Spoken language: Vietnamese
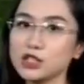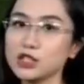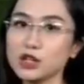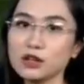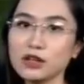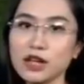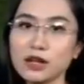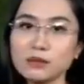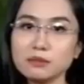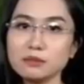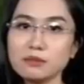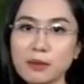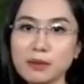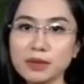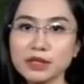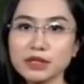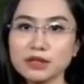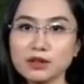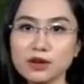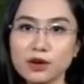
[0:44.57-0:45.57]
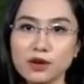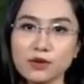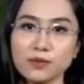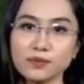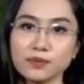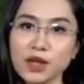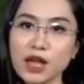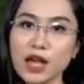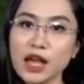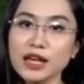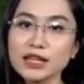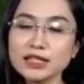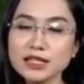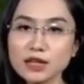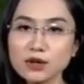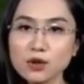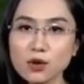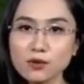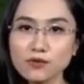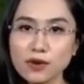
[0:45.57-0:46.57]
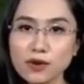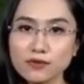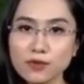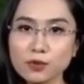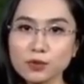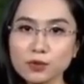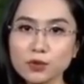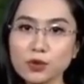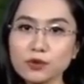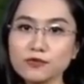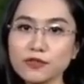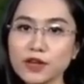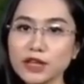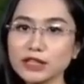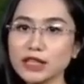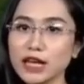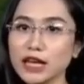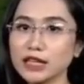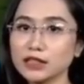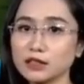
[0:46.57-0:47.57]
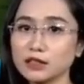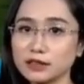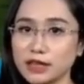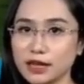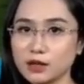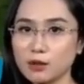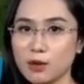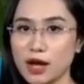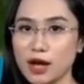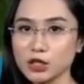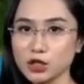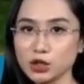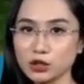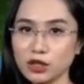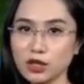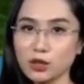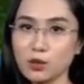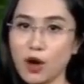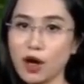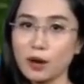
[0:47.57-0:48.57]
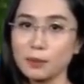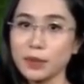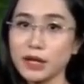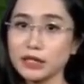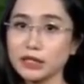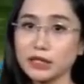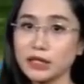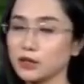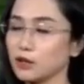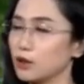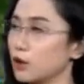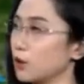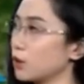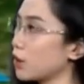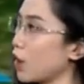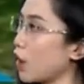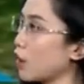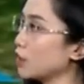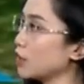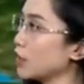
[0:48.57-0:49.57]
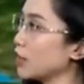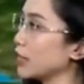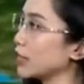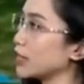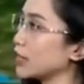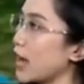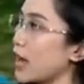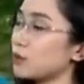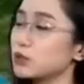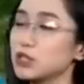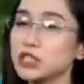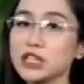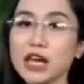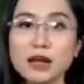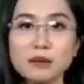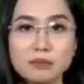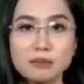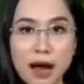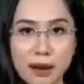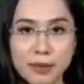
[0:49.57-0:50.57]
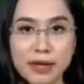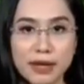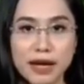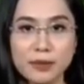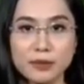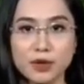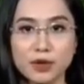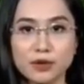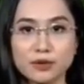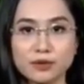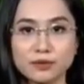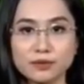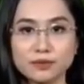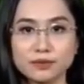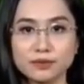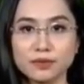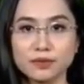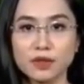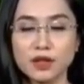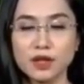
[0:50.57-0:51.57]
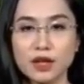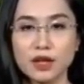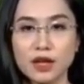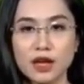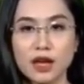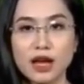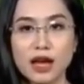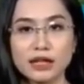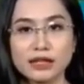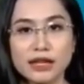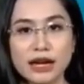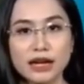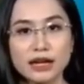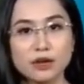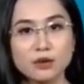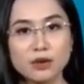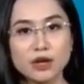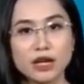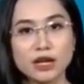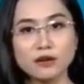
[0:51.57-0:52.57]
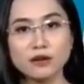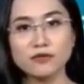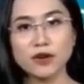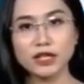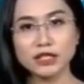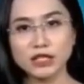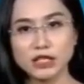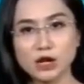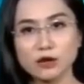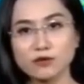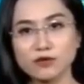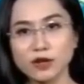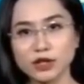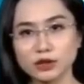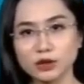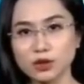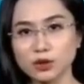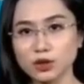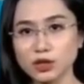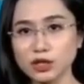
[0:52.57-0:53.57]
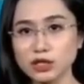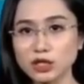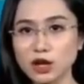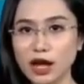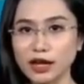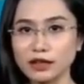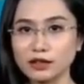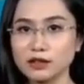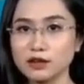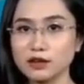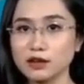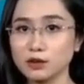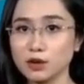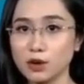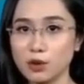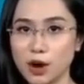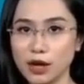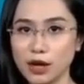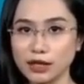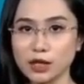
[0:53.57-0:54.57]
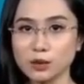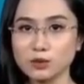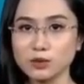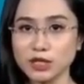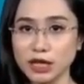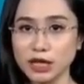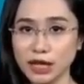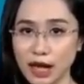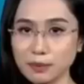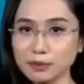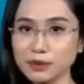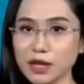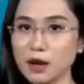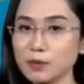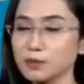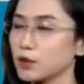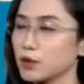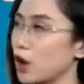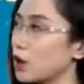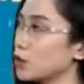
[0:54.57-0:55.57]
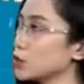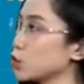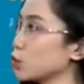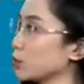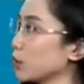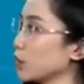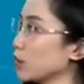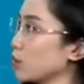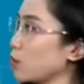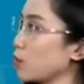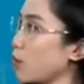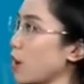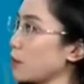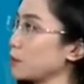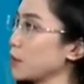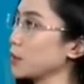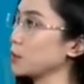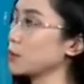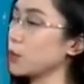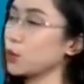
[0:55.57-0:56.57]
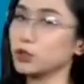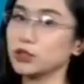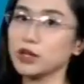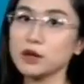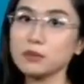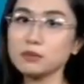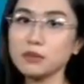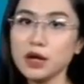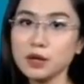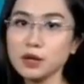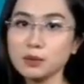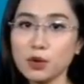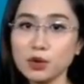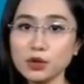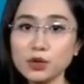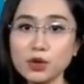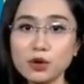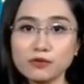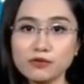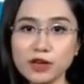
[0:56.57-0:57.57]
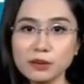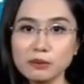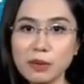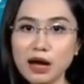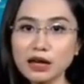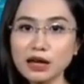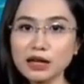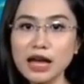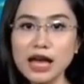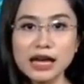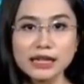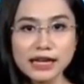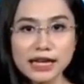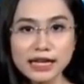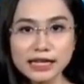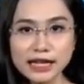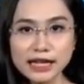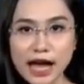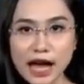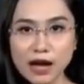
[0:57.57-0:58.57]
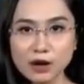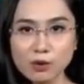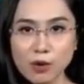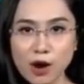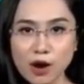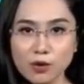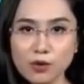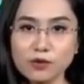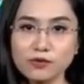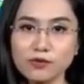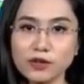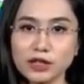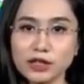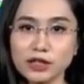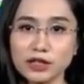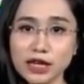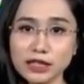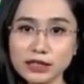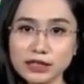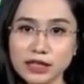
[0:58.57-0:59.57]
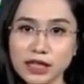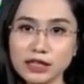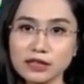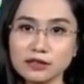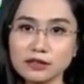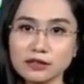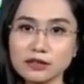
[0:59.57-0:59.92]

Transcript: cho đến 34 độ. Riêng khu vực vùng núi phía Tây từ Thanh Hóa cho tới Quảng Bình nhiệt độ có nơi cao trên 35 độ. Đáng lưu ý về chiều và tối do ảnh hưởng của hoạt động rãnh áp thấp có trục ở khoảng 11 đến 14 độ Vĩ Bắc đi ngang qua khu vực các tỉnh